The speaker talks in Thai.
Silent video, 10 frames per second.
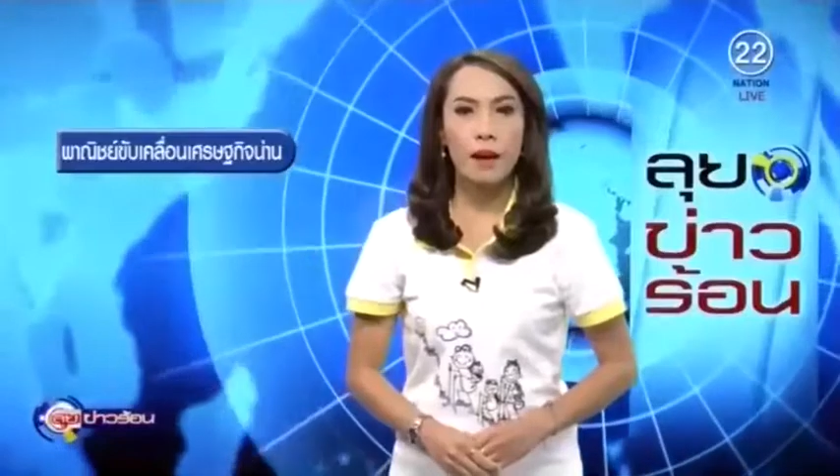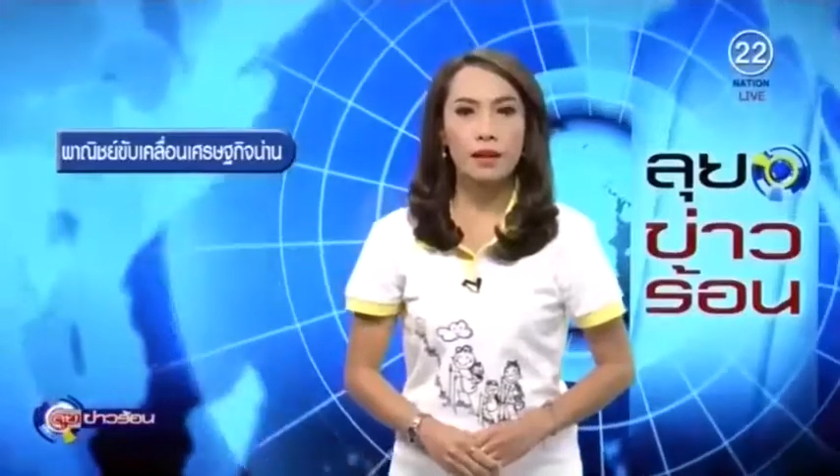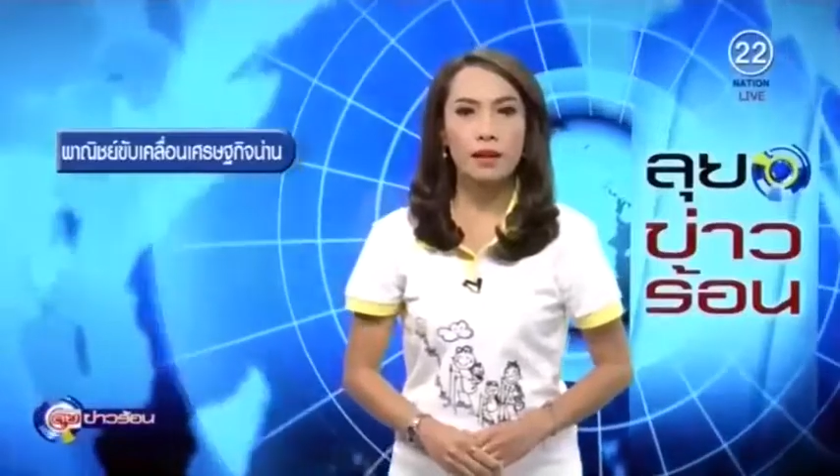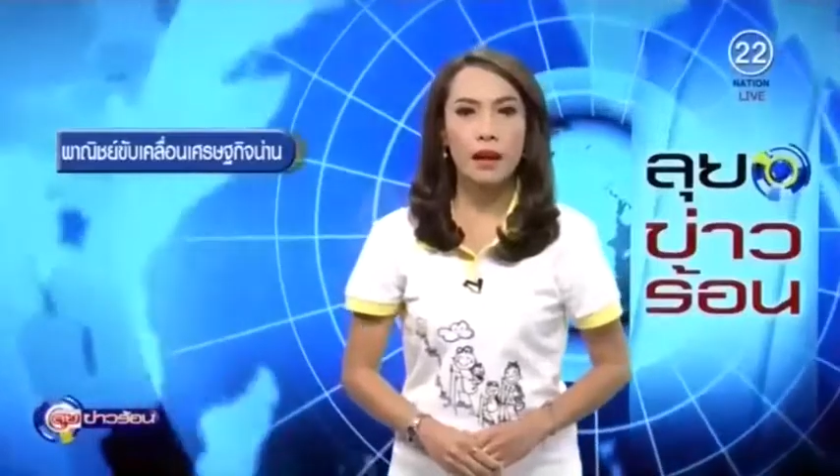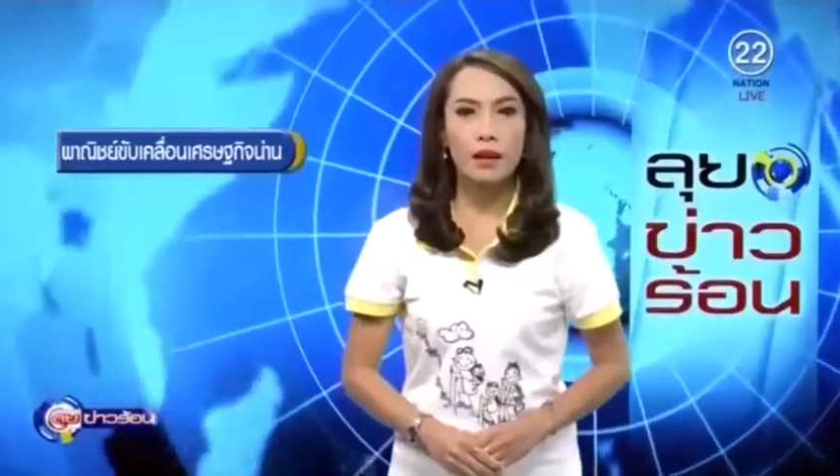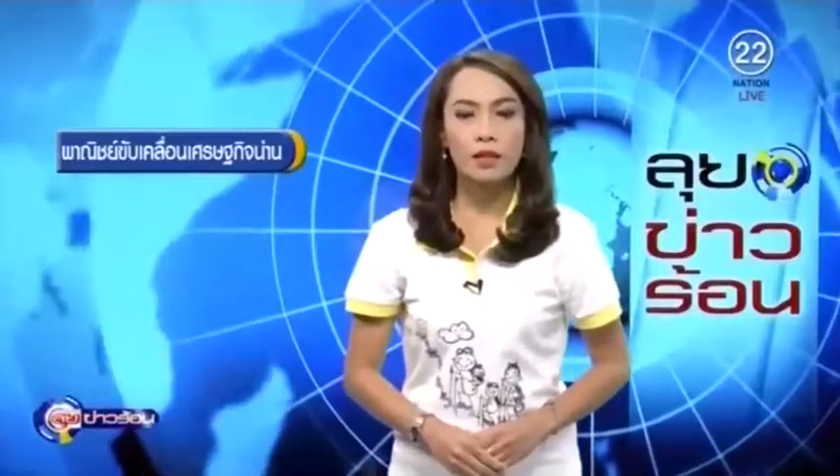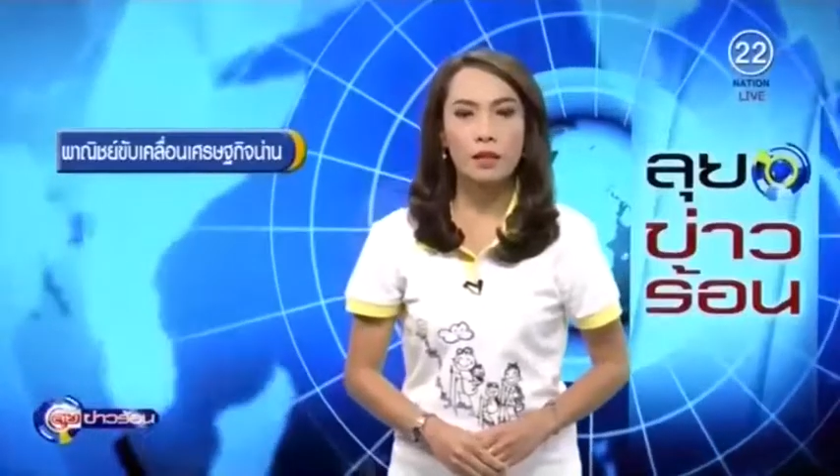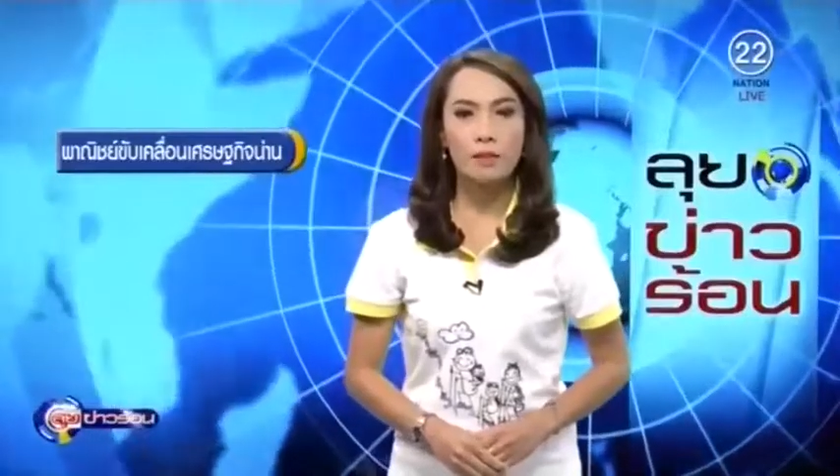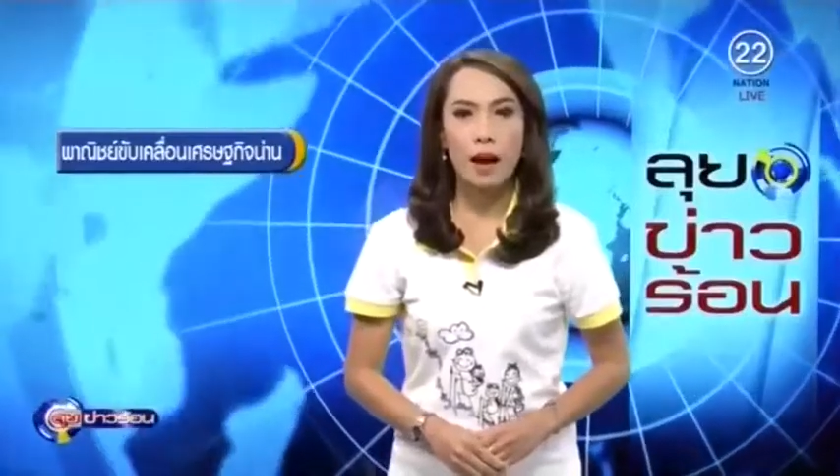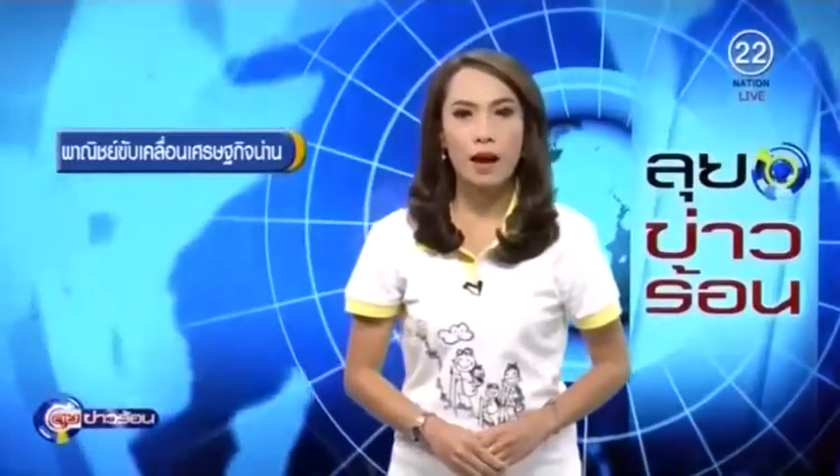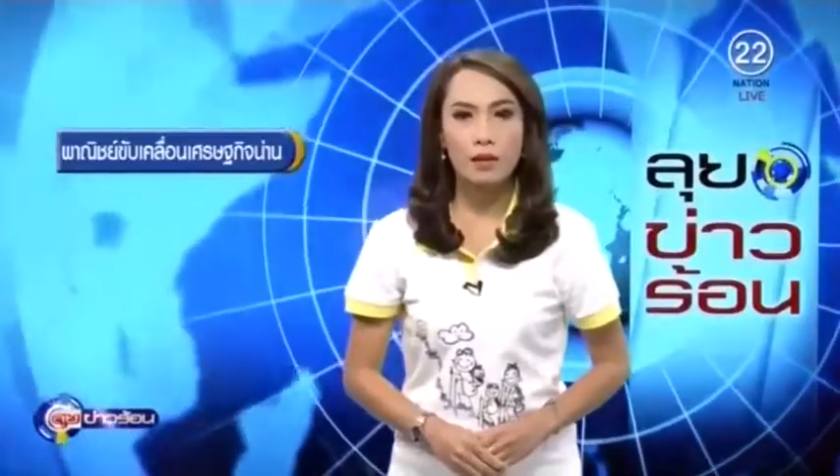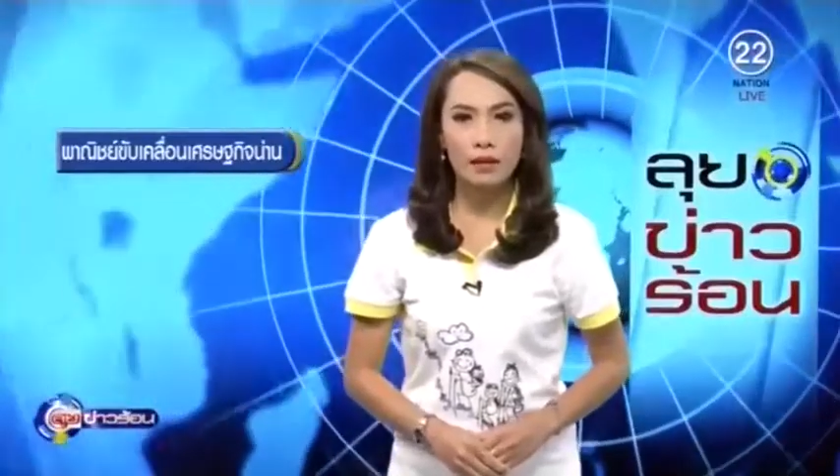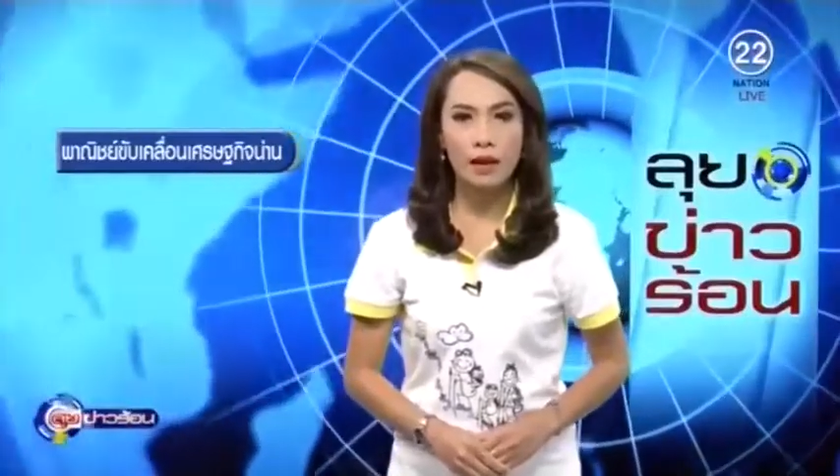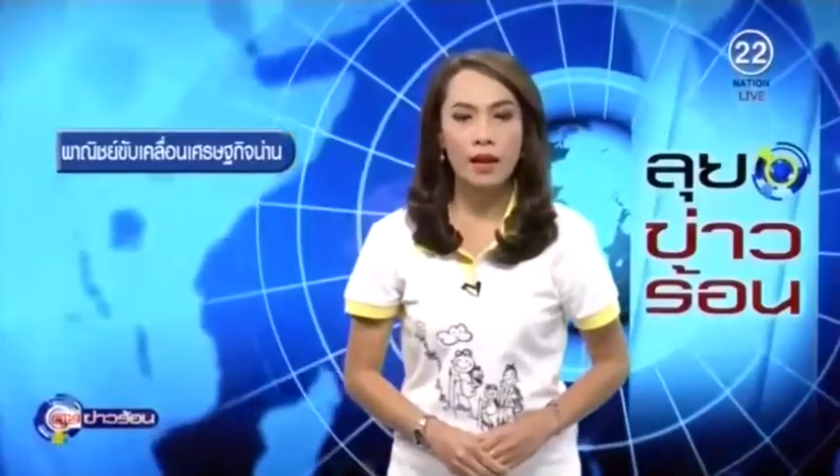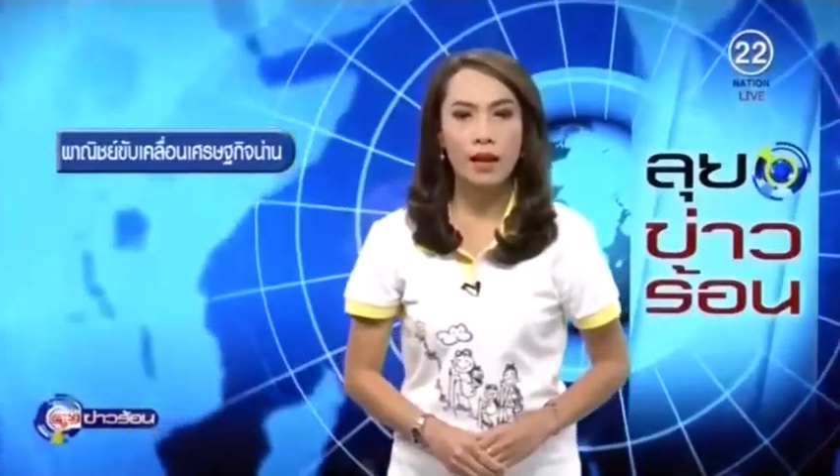พาณิชย์หาหรือภาค
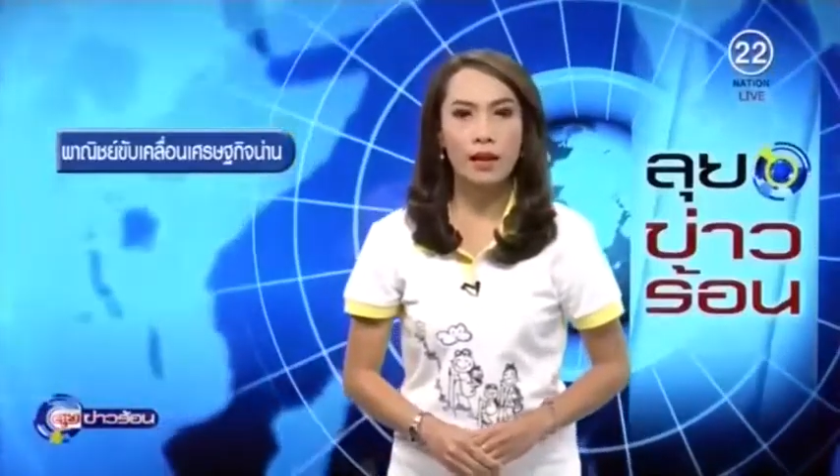รัฐและ